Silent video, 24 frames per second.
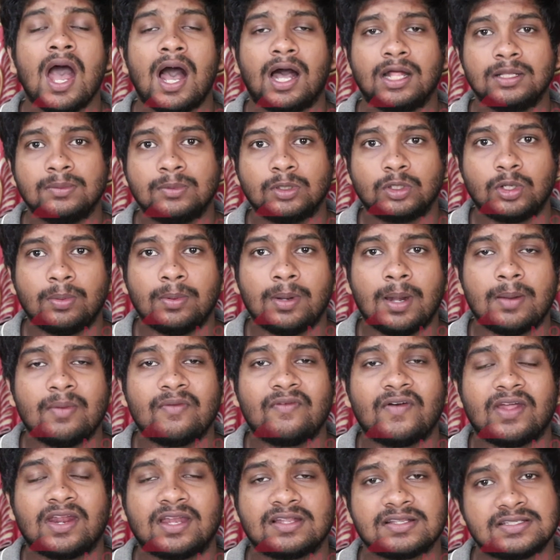அது மட்டும் இல்லாமல்
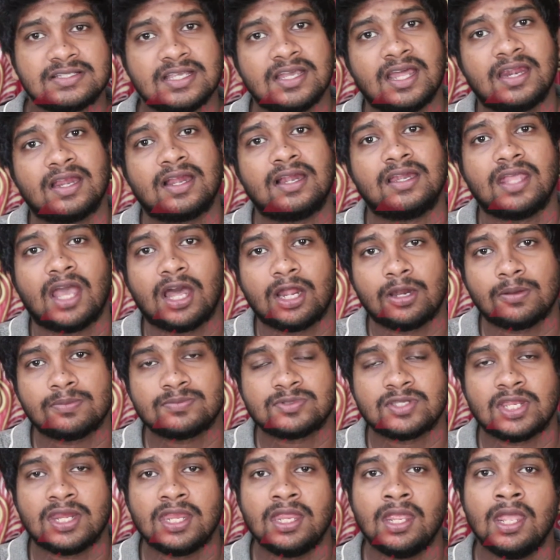வேறு ரசிகர்கள் யாரும்
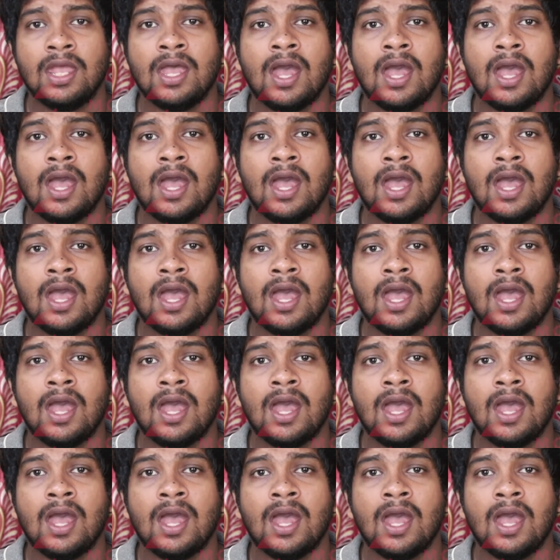சரி